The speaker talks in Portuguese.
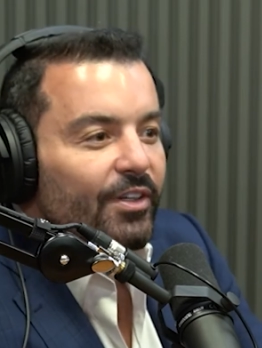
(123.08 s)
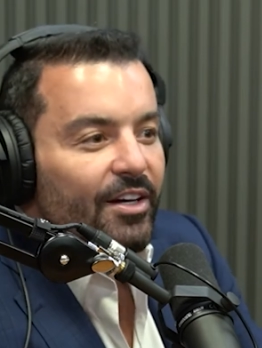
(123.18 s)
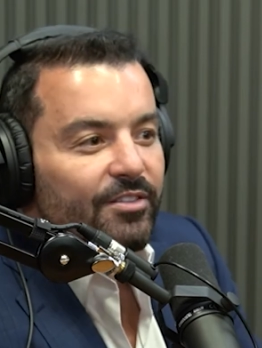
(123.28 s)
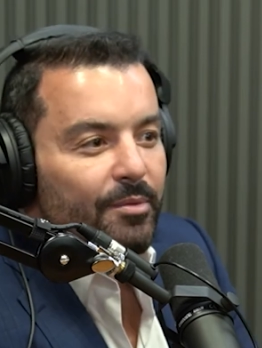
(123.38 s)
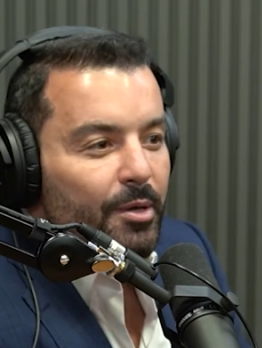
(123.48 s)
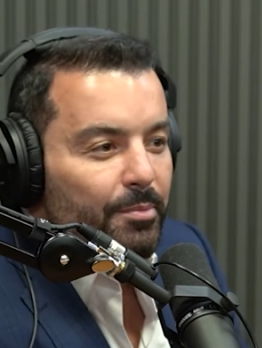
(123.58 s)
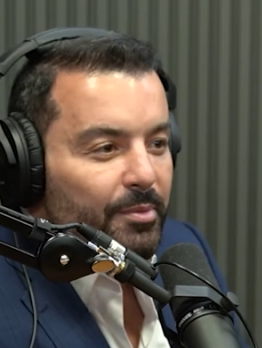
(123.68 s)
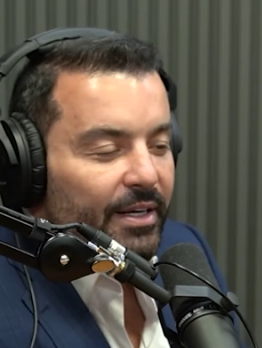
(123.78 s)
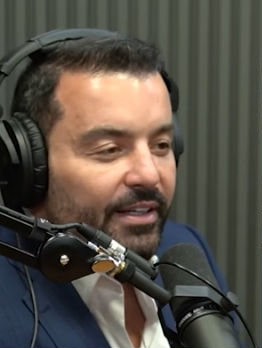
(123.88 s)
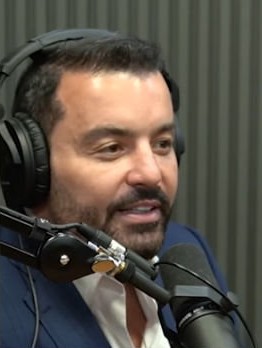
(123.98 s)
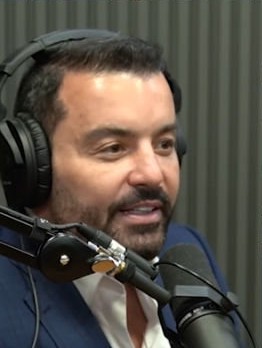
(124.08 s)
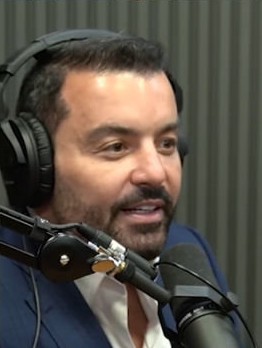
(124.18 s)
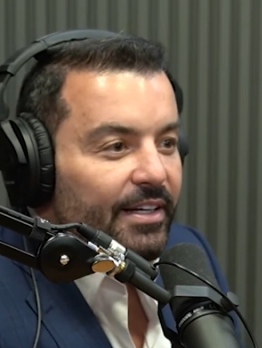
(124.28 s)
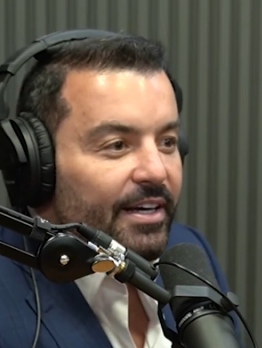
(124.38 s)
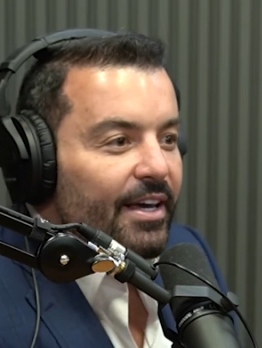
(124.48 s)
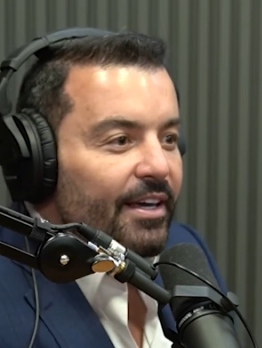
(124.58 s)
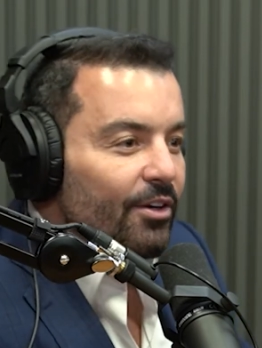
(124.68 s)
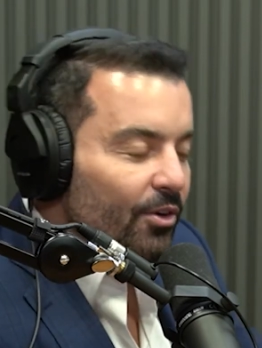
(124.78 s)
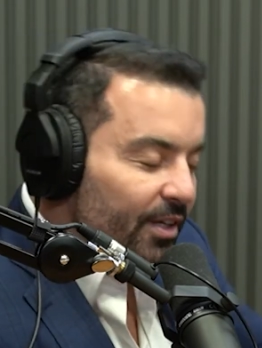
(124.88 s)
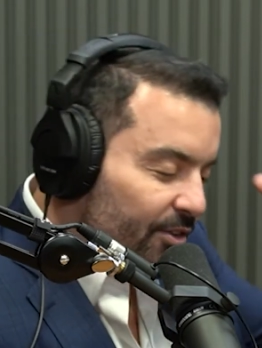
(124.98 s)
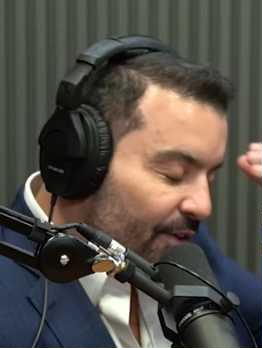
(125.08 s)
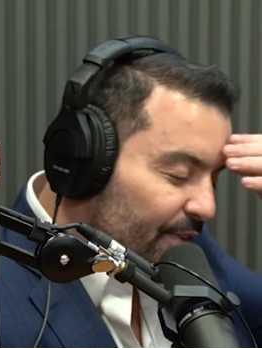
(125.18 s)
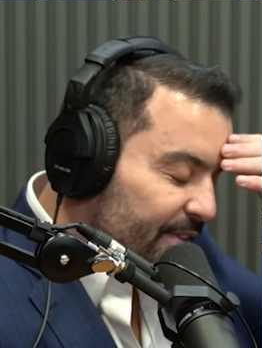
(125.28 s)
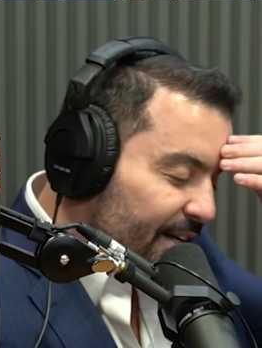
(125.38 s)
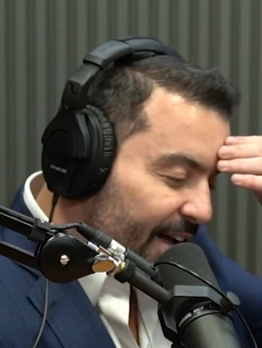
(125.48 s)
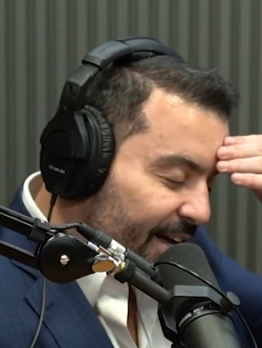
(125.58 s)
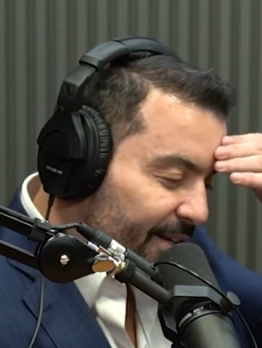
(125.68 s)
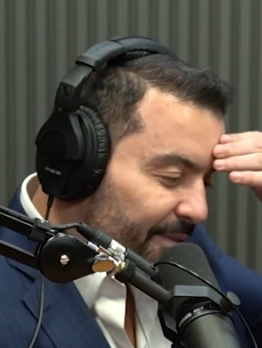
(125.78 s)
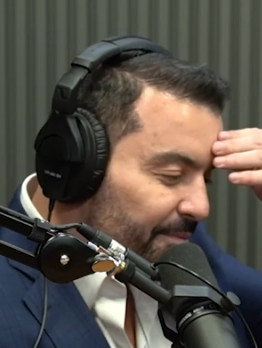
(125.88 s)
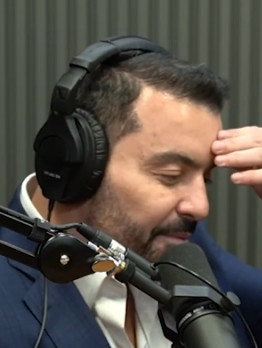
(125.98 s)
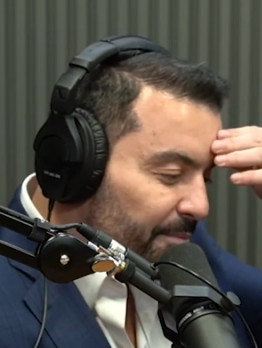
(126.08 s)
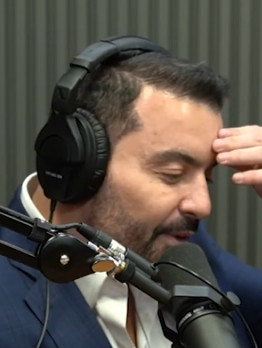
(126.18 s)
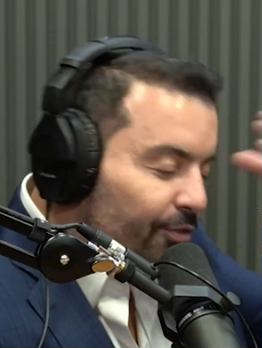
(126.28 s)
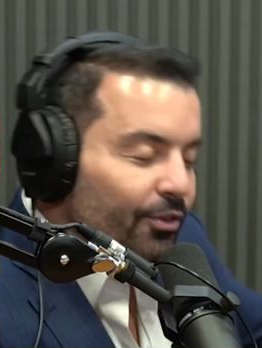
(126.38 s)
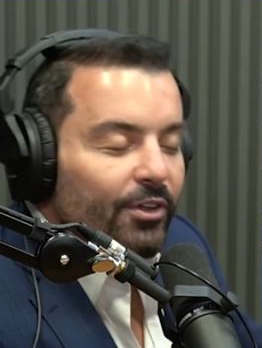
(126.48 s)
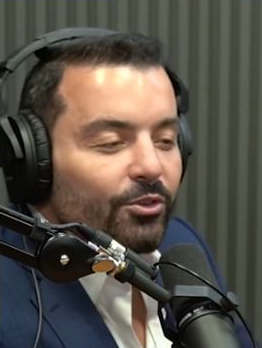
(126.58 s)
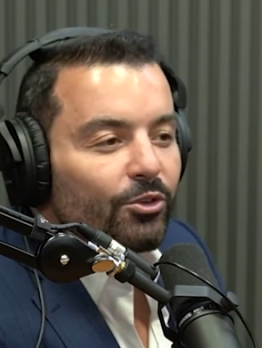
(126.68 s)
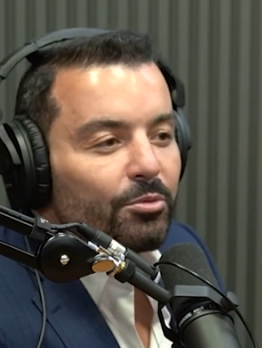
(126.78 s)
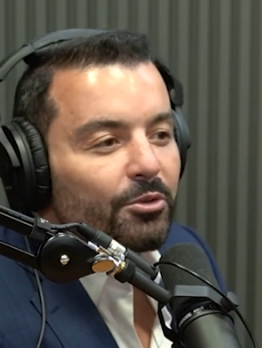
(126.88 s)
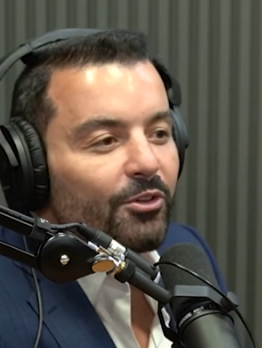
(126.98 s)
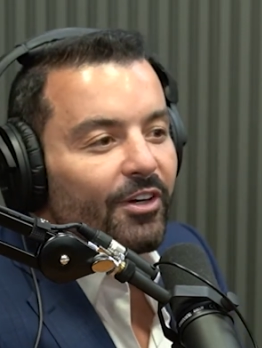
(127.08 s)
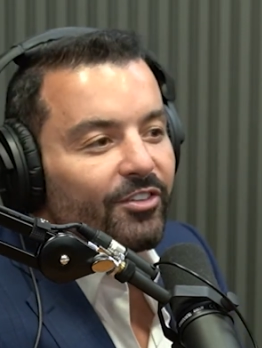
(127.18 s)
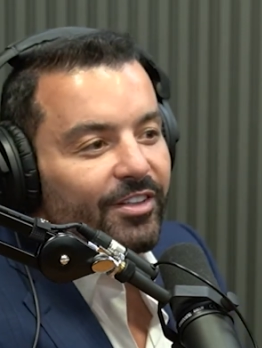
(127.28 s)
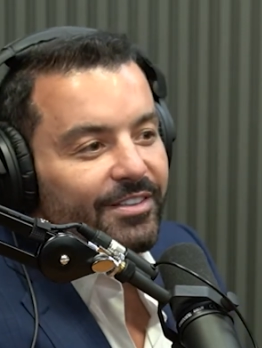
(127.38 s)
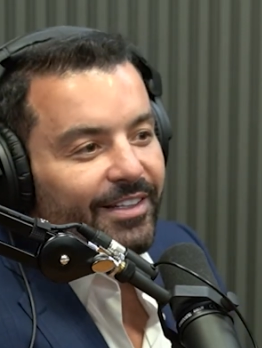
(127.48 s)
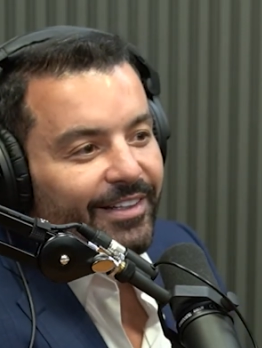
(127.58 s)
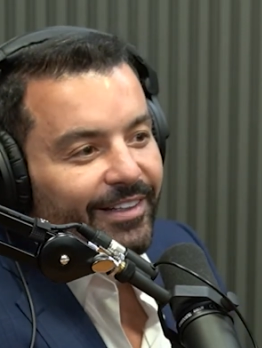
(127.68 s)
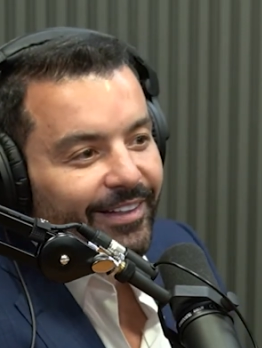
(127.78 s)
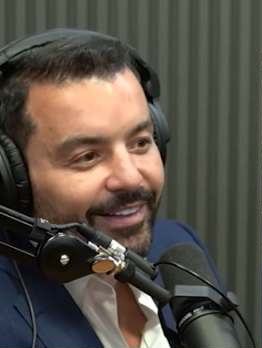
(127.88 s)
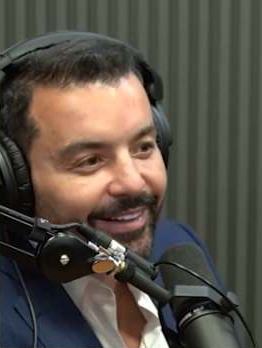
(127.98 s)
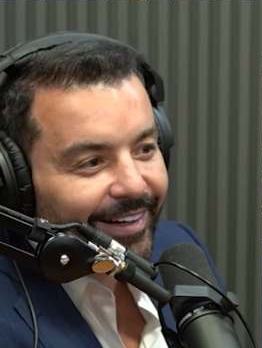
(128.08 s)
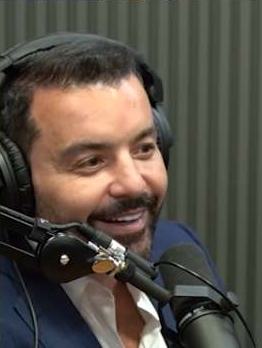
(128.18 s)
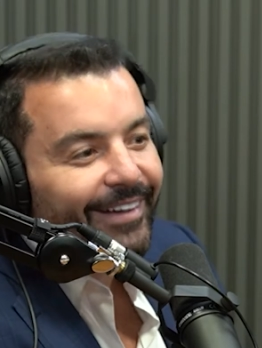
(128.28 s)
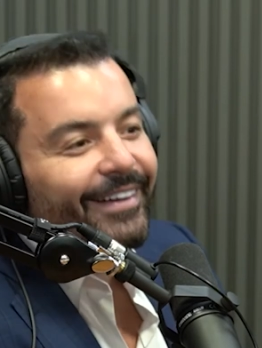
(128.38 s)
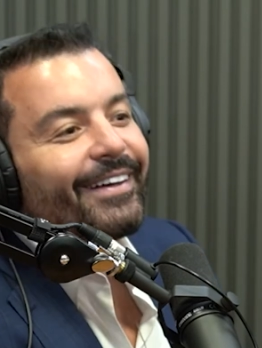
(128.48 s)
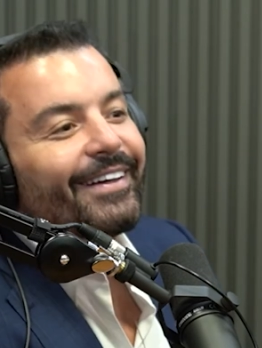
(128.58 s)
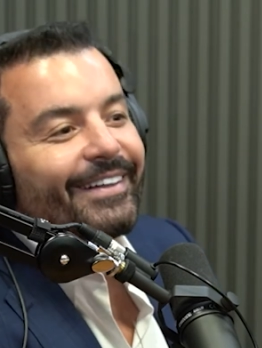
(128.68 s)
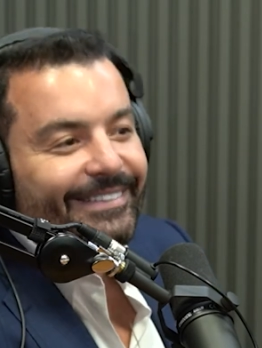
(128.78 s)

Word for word: os funcionários da minha primeira clínica. E eu olhando lá falando, cara, minha folha é o dobro do que eu achei Por que, que, que aumentou tanto, né?